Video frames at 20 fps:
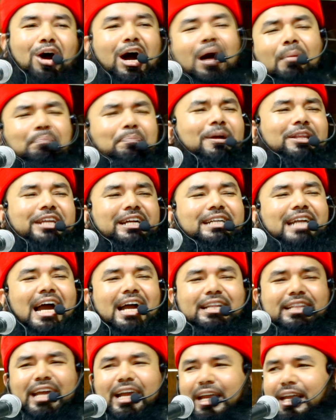মোহাব্বতে
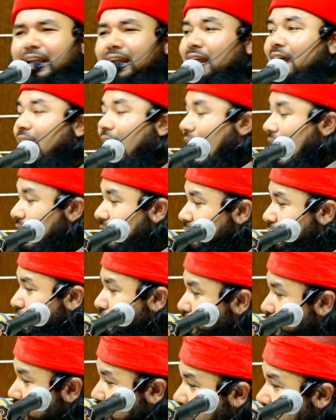ডাক দেয় আর
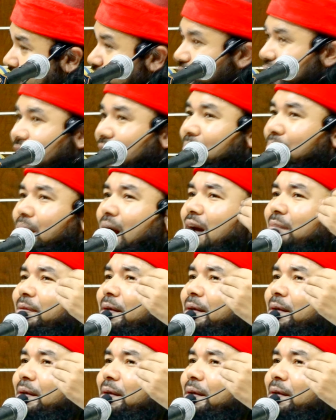যদি সন্তান মা